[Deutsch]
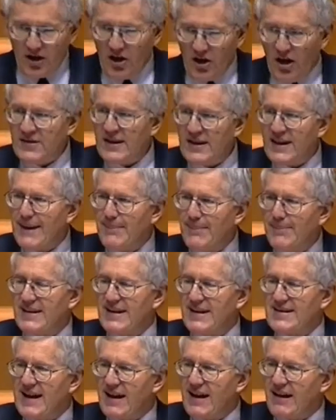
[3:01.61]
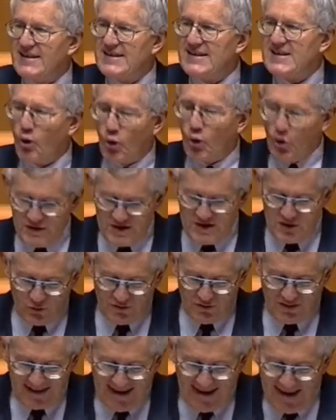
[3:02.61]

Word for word: können eben das Aktions- und